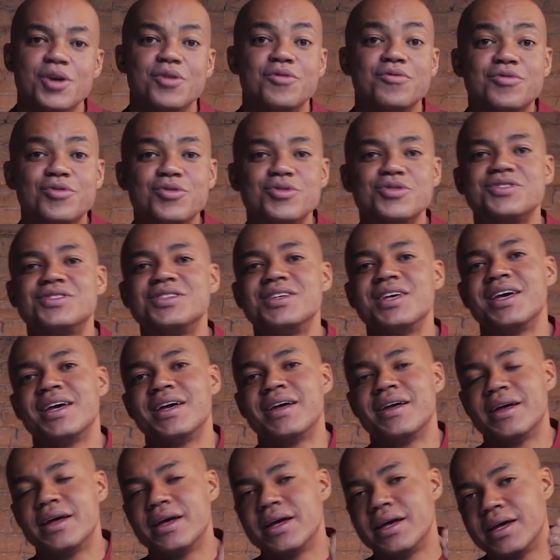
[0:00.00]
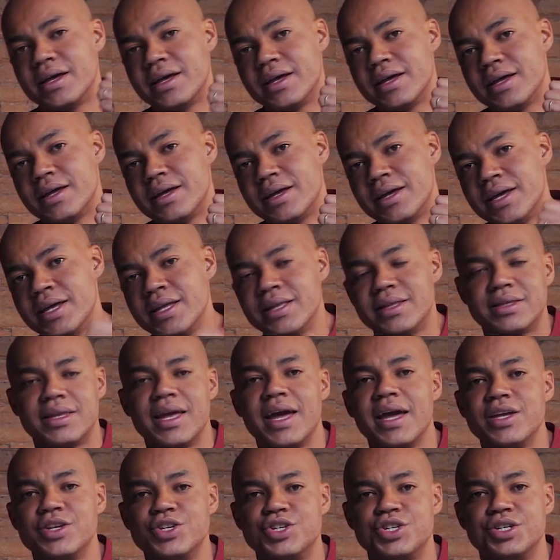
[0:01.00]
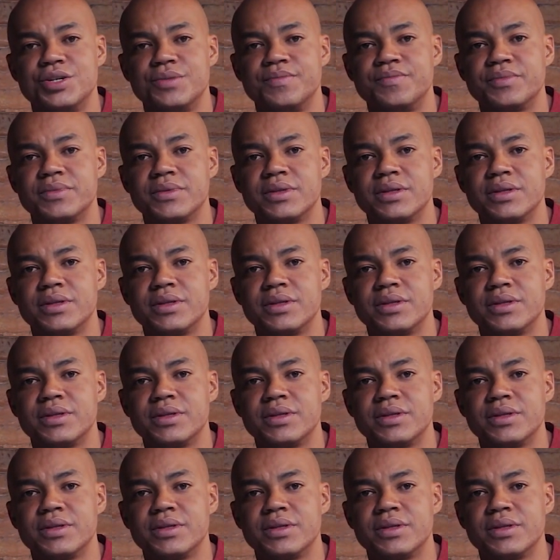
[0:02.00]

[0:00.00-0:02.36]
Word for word: você entende.